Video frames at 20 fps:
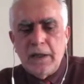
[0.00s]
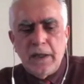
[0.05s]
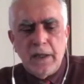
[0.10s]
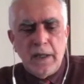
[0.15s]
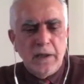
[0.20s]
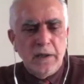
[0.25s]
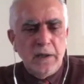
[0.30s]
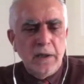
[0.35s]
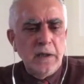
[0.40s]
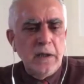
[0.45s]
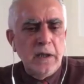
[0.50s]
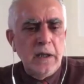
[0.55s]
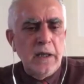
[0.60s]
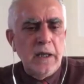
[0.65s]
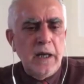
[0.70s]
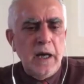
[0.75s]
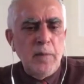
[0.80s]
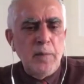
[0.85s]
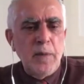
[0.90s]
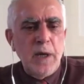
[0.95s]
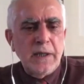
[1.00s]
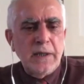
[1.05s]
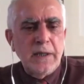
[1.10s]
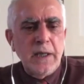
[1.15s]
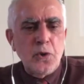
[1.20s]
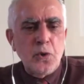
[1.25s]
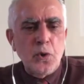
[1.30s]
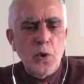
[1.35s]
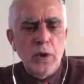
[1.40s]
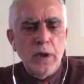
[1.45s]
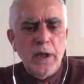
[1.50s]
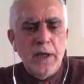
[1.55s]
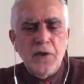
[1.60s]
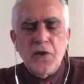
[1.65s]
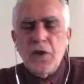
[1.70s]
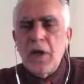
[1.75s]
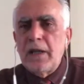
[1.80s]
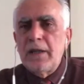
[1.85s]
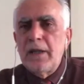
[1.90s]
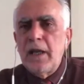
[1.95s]
kredi e, almakta
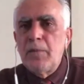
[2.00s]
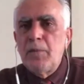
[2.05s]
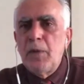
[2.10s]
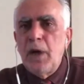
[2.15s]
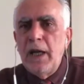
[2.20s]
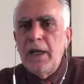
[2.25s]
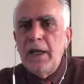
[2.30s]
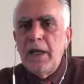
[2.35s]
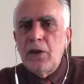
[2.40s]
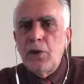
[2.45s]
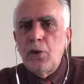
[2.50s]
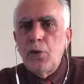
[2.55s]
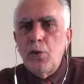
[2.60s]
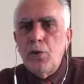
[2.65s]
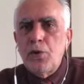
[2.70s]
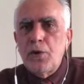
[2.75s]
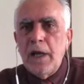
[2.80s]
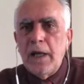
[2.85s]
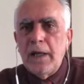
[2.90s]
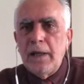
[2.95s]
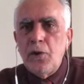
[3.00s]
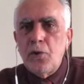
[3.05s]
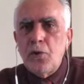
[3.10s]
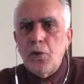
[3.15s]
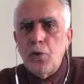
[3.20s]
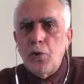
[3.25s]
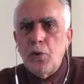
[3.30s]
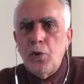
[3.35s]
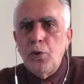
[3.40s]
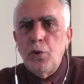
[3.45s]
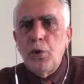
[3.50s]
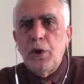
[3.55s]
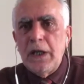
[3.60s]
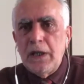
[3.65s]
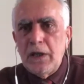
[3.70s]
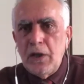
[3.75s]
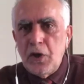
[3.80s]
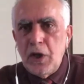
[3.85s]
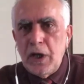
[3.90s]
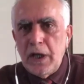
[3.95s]
zorlanacaklar. Maliyeti yükseldi çünkü.
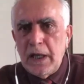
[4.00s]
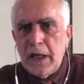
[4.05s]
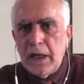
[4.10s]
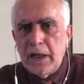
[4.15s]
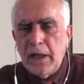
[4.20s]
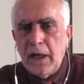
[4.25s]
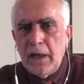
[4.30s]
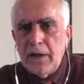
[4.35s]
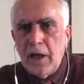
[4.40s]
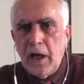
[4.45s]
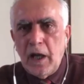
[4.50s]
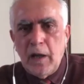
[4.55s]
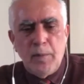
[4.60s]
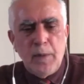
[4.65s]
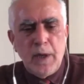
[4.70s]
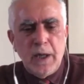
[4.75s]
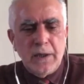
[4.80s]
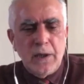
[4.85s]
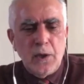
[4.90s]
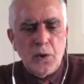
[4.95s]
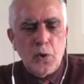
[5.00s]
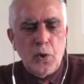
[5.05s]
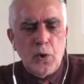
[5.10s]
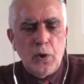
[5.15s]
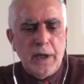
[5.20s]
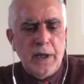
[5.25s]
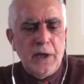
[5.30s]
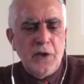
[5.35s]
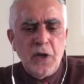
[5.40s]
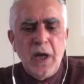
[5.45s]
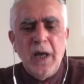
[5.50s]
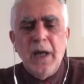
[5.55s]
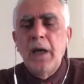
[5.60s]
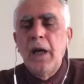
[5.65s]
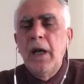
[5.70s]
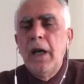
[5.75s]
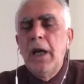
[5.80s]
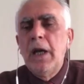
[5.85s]
Tüketici yine kredi almakta zorlanacak.